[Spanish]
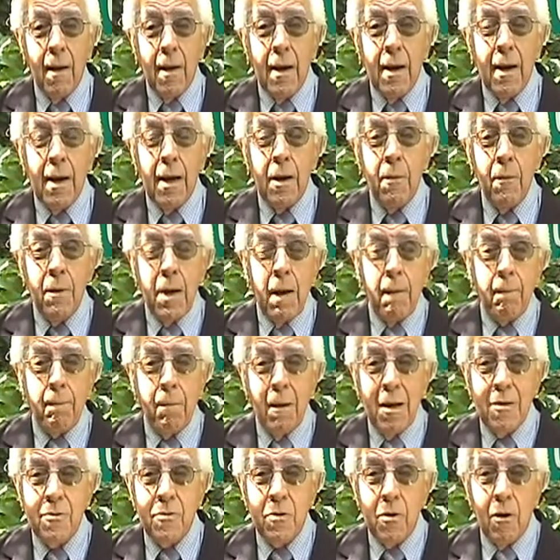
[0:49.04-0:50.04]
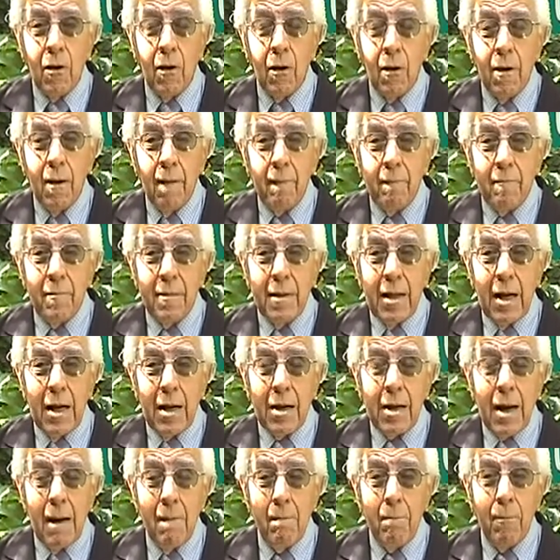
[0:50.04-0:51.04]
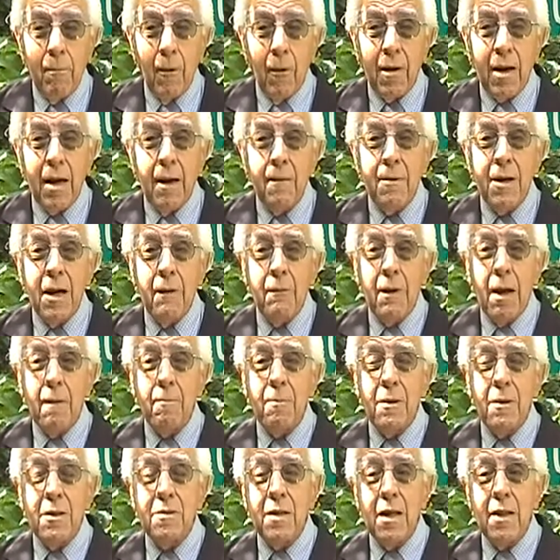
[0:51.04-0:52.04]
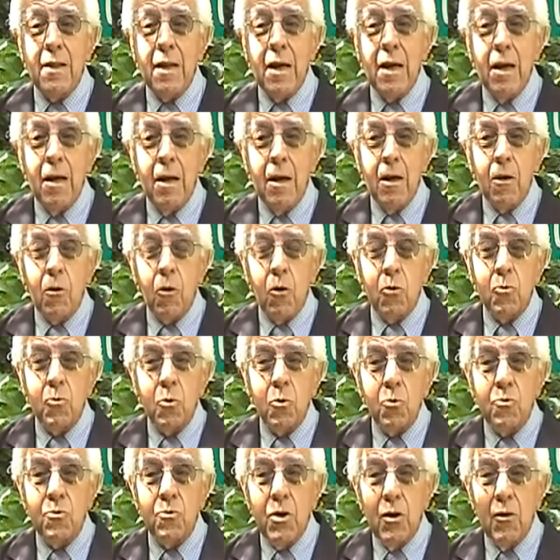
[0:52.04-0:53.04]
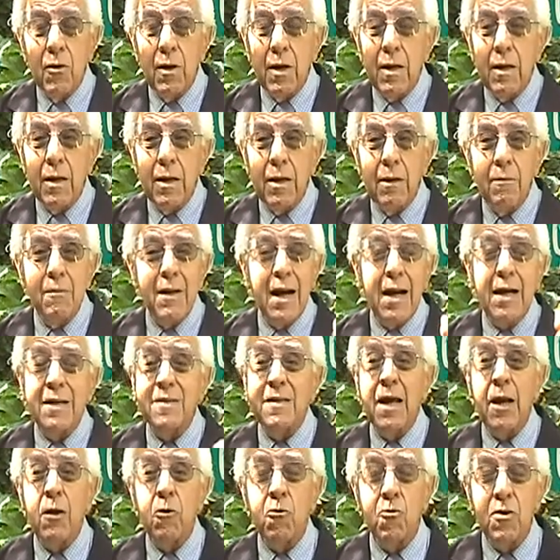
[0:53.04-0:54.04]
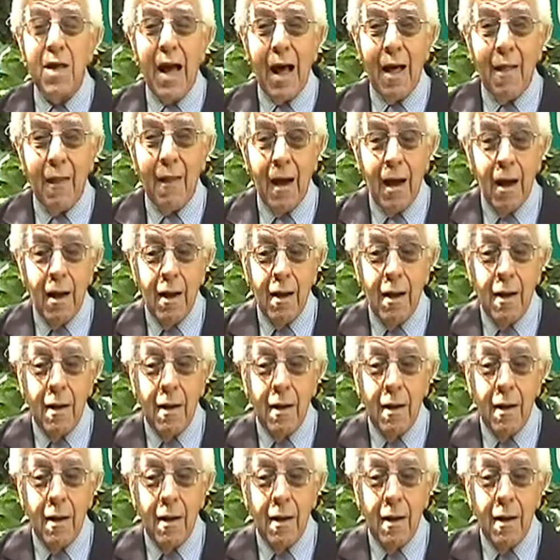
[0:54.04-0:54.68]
en un espacio del campo que había una especie de construcción, una casa rosada.